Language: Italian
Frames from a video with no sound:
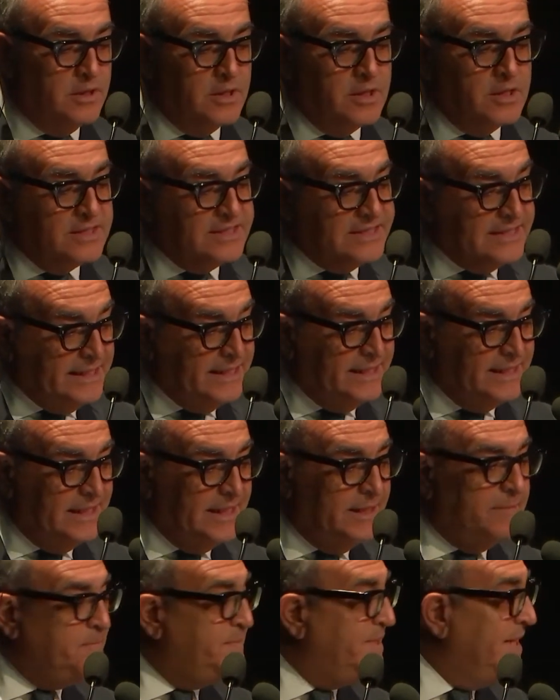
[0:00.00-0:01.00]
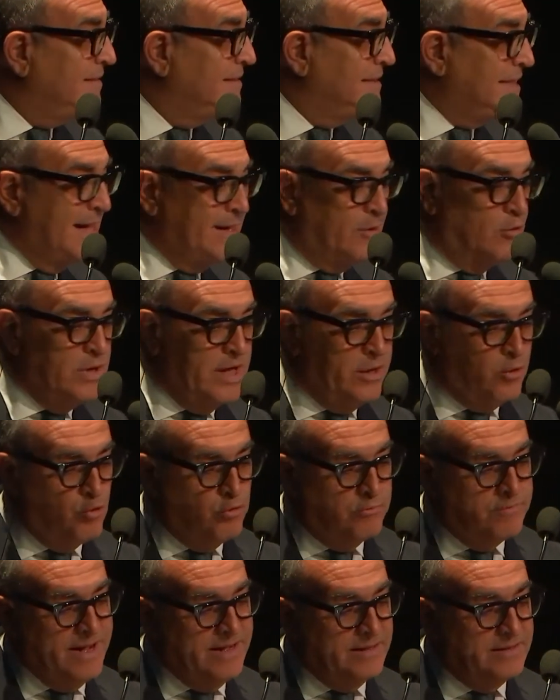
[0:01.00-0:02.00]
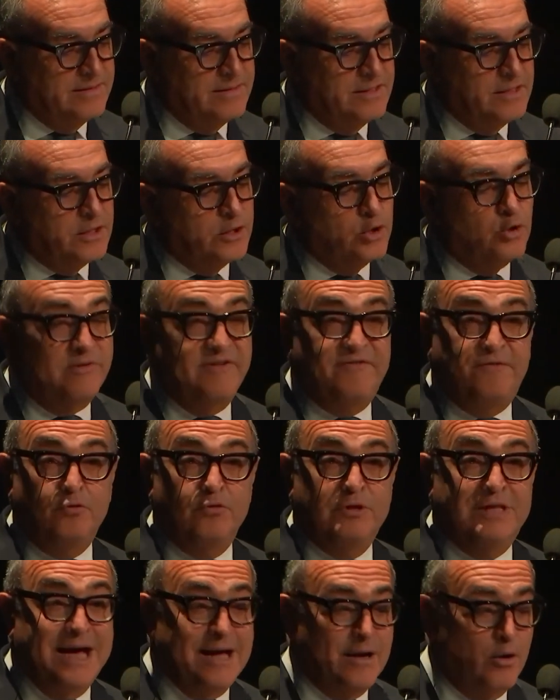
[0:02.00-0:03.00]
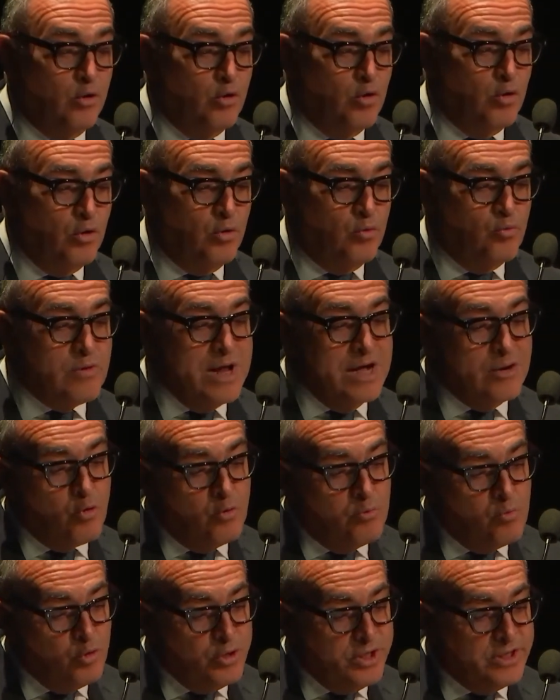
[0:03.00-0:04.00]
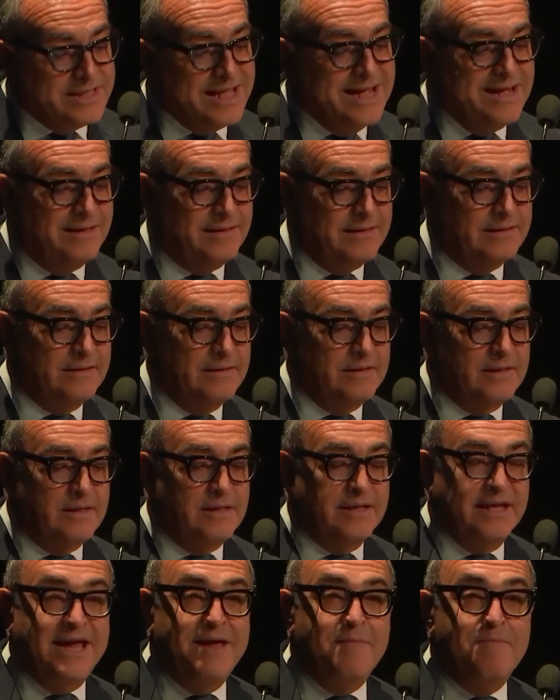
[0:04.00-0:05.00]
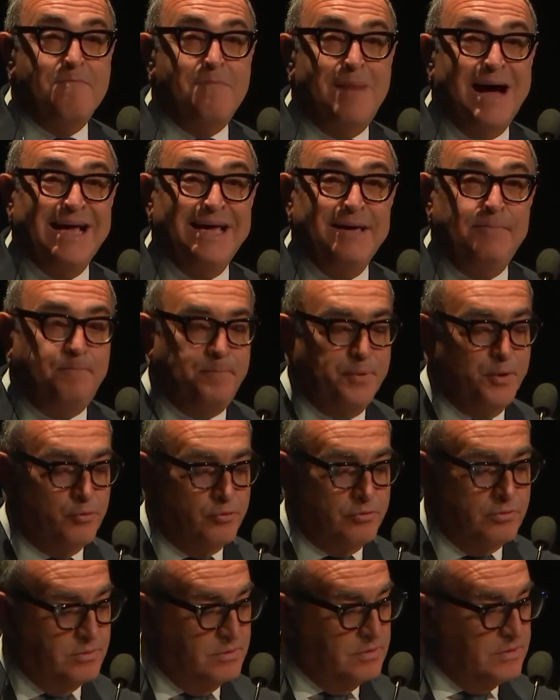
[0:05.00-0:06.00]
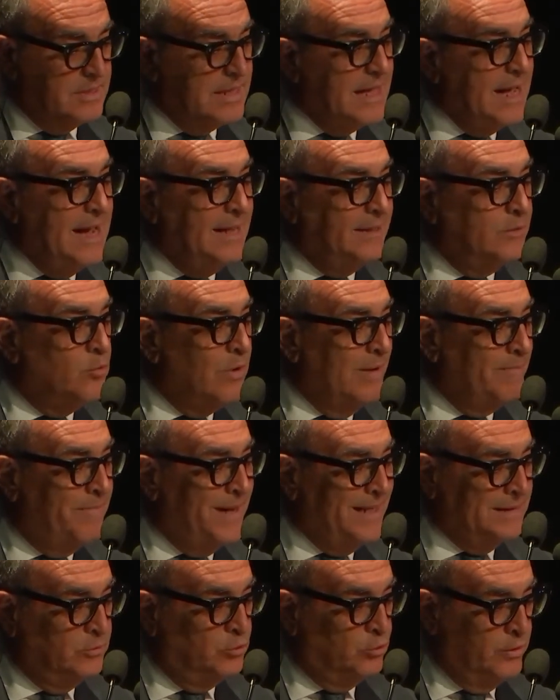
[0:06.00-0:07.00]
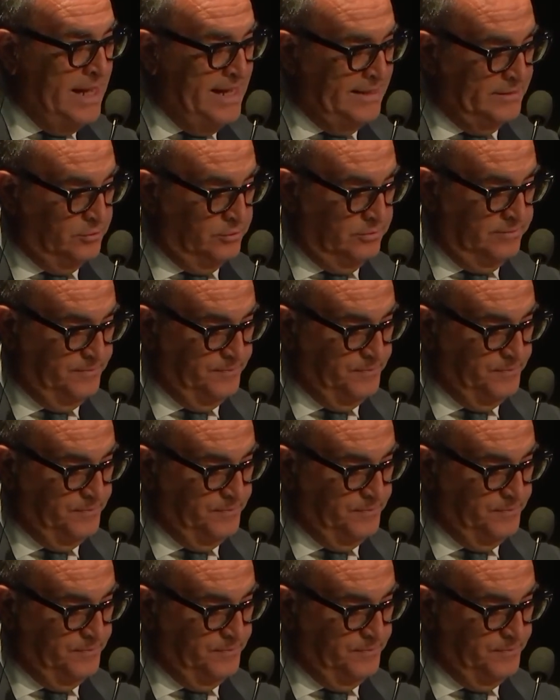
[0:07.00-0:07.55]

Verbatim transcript: si impiantarono a Roma, dove fondarono una comunità che mai più hanno abbandonato.